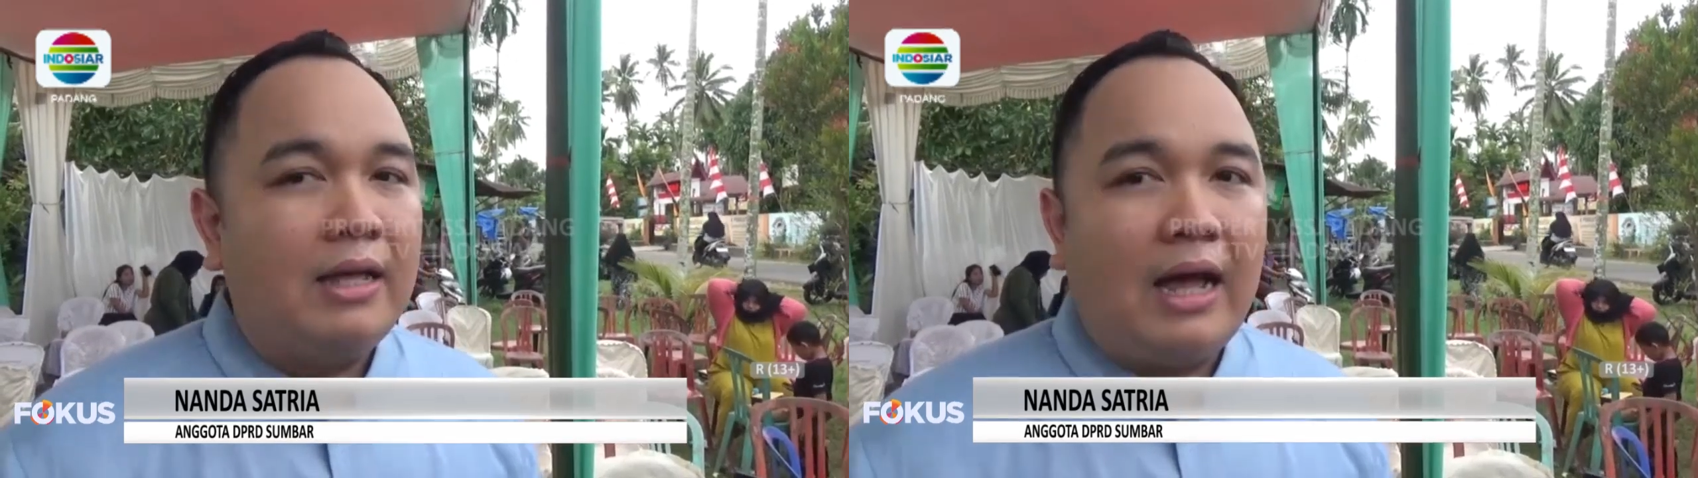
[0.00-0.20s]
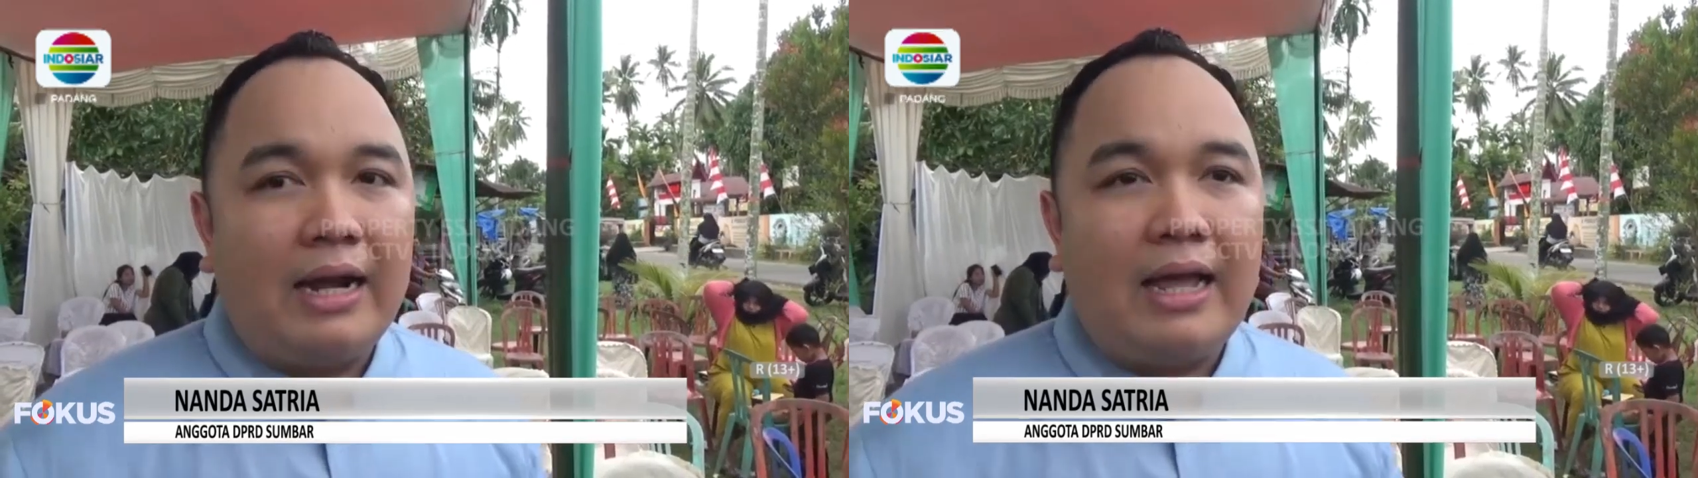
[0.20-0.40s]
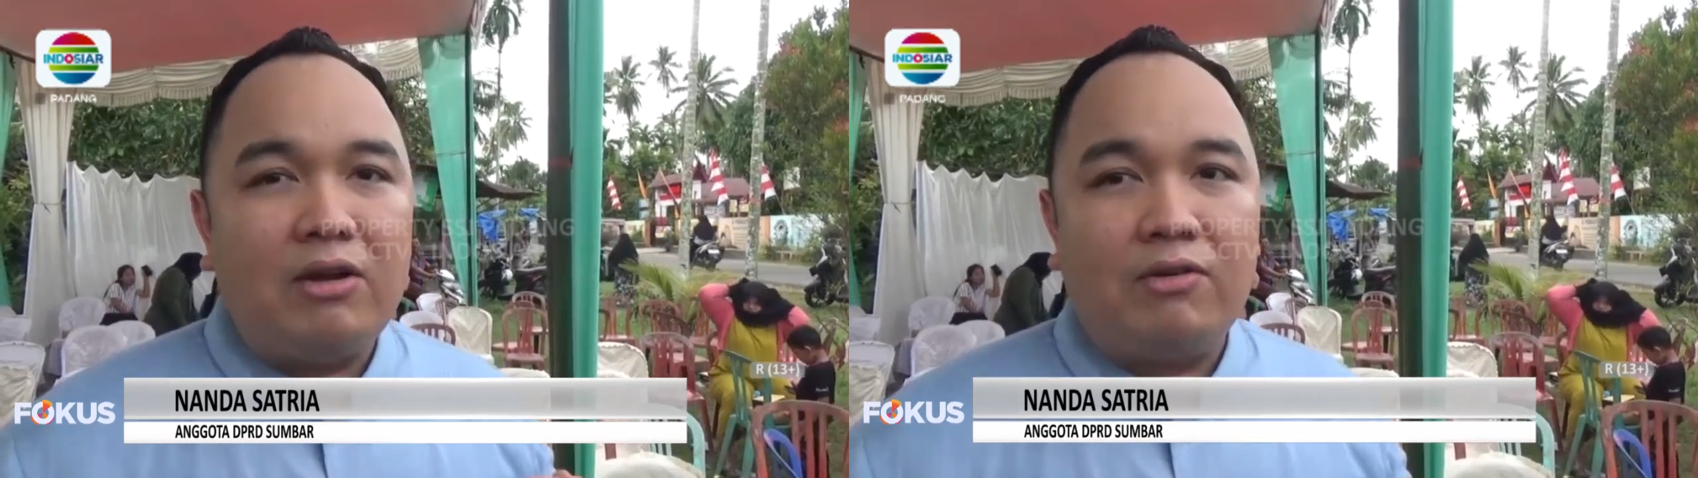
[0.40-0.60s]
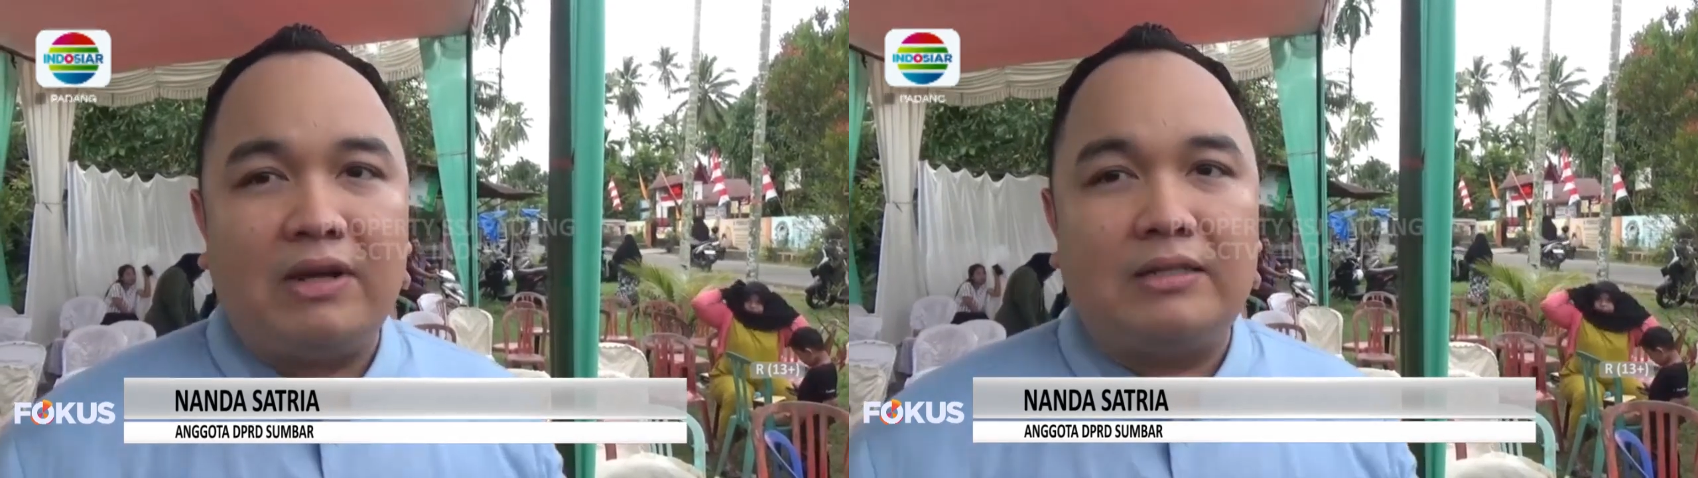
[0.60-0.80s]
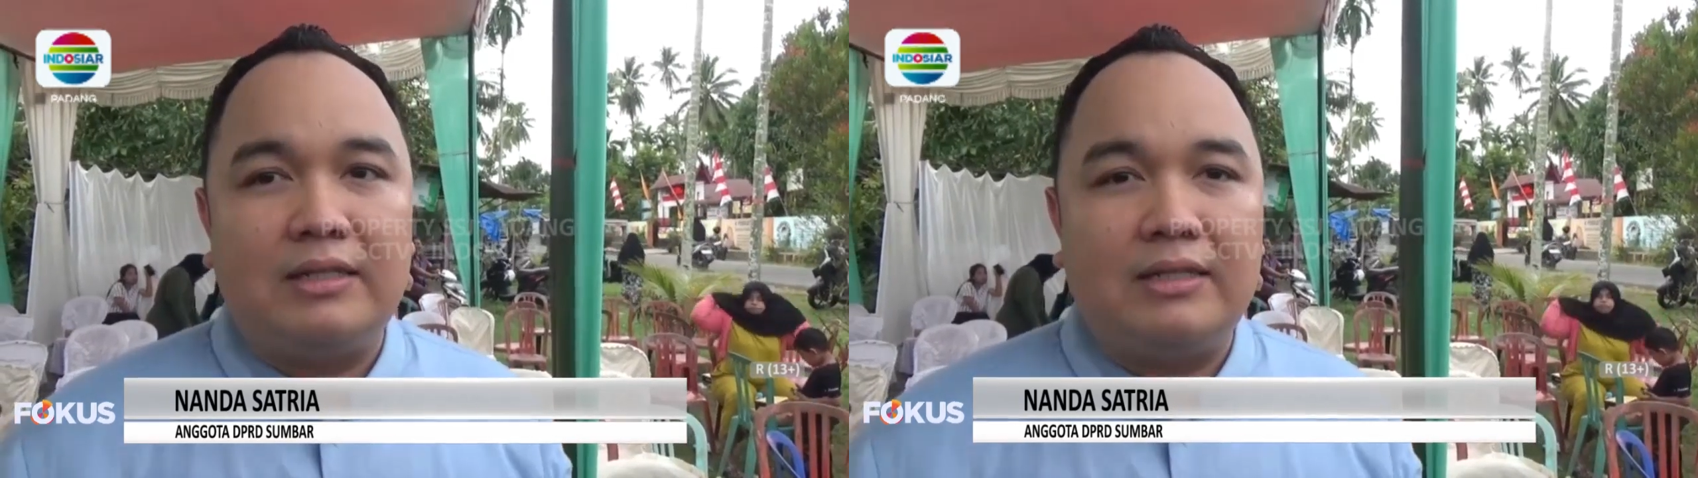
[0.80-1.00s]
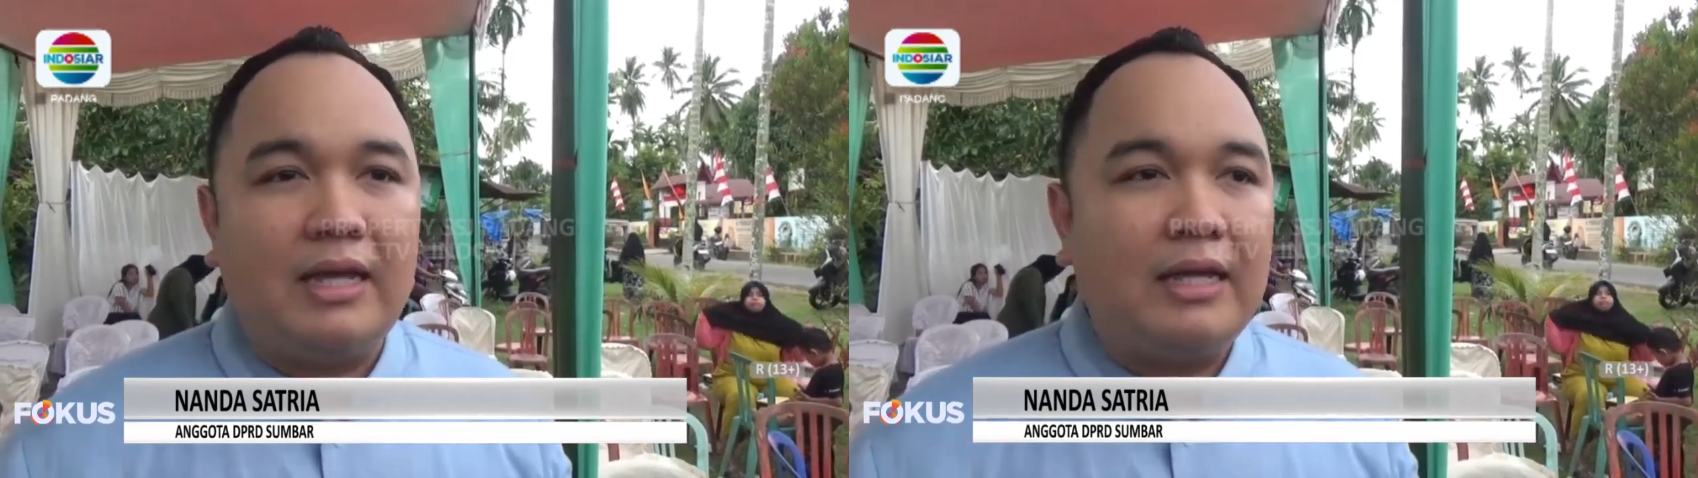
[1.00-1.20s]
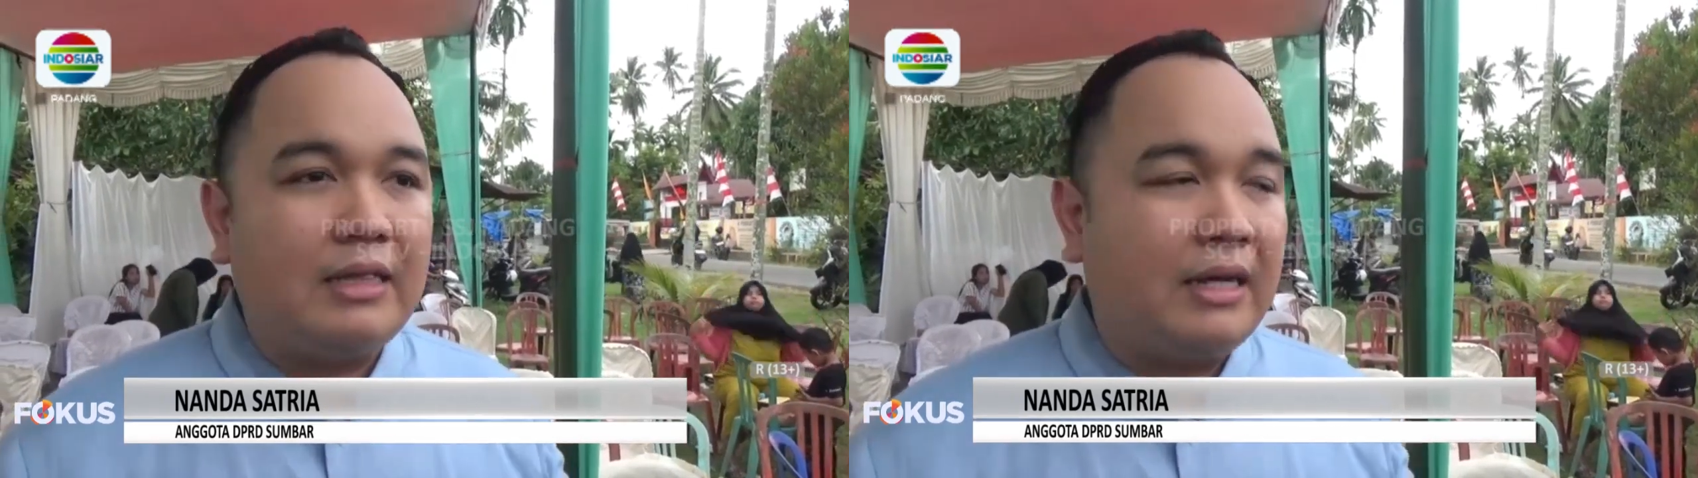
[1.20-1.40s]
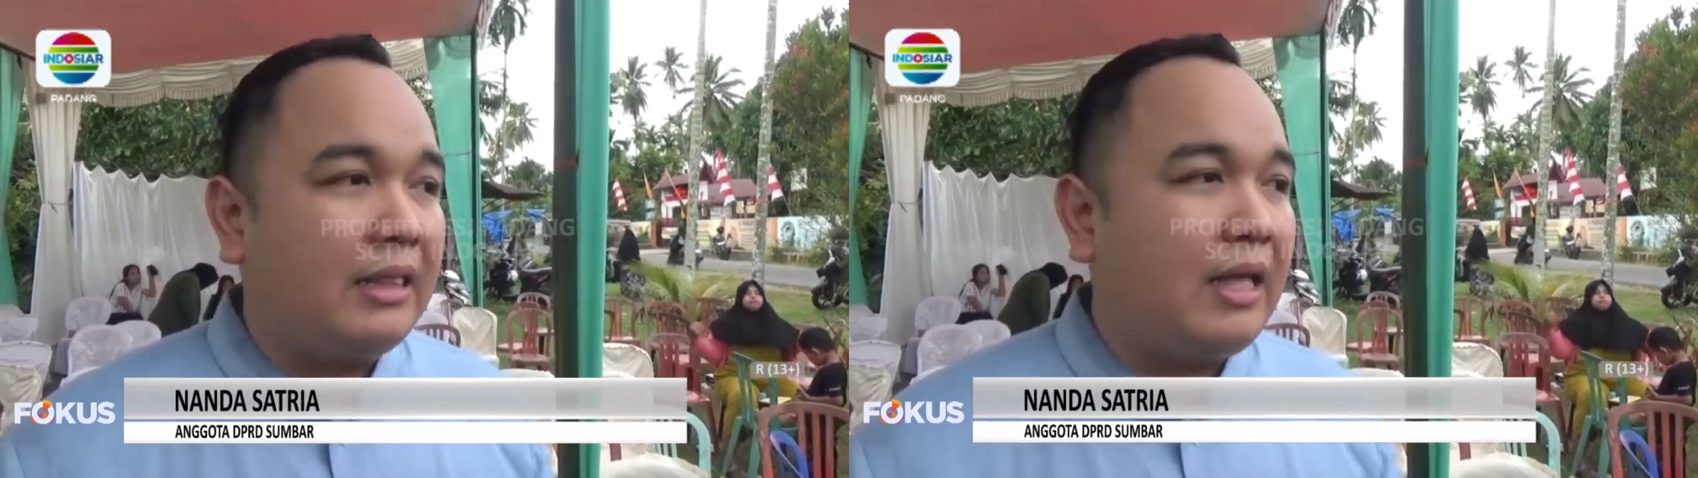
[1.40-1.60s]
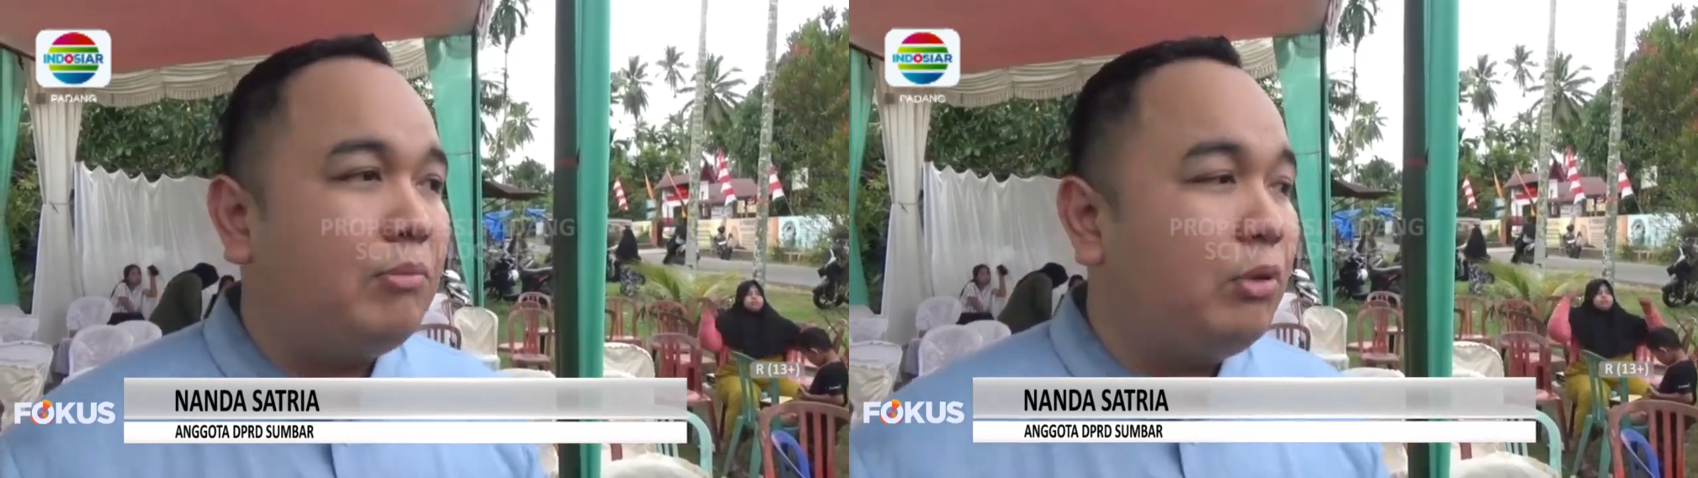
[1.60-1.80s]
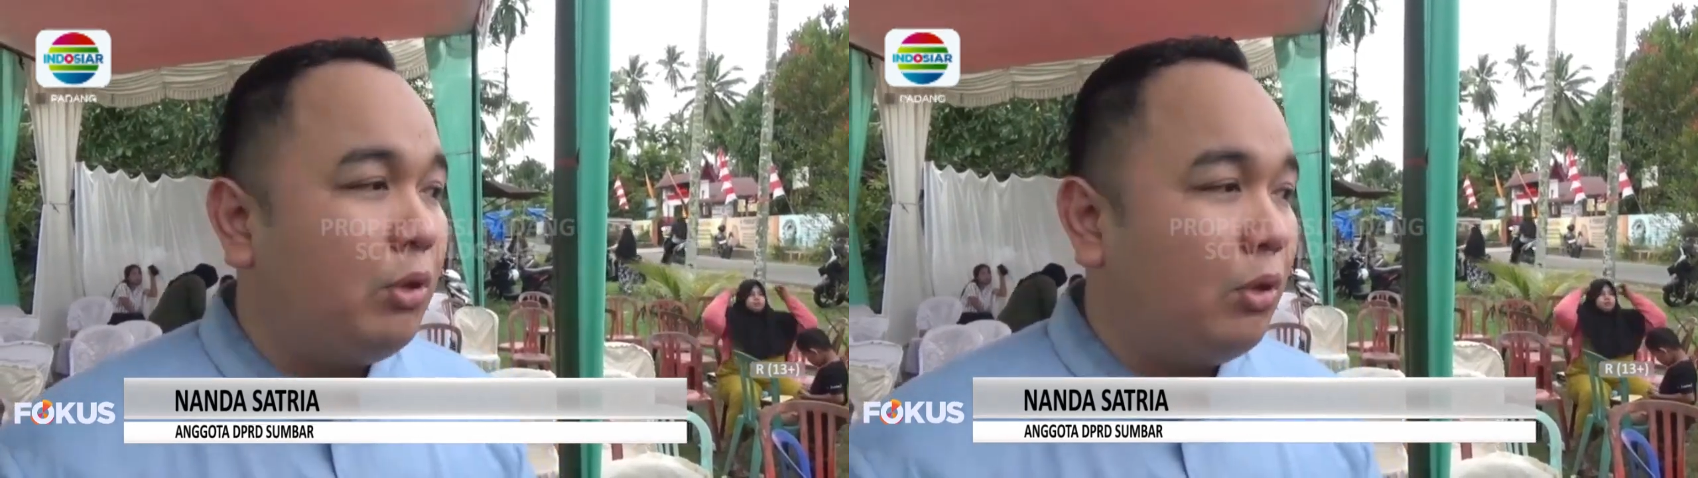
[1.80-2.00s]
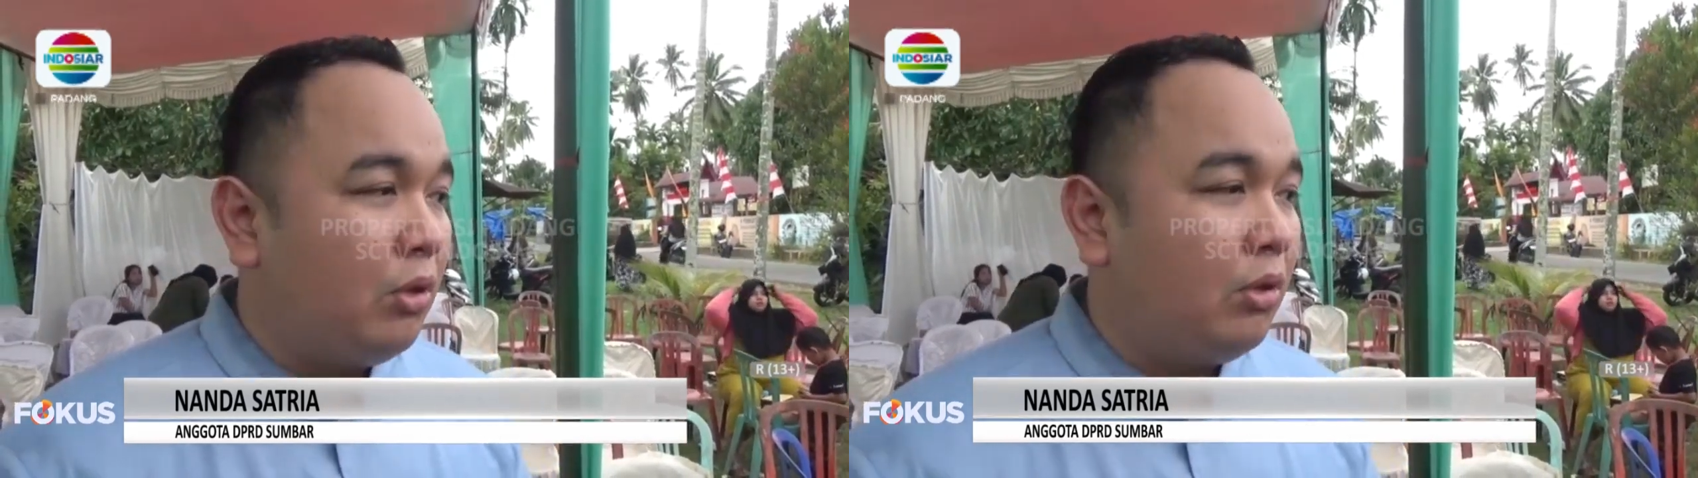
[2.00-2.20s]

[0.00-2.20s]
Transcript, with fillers: ada inovasinya yang ternyata butuh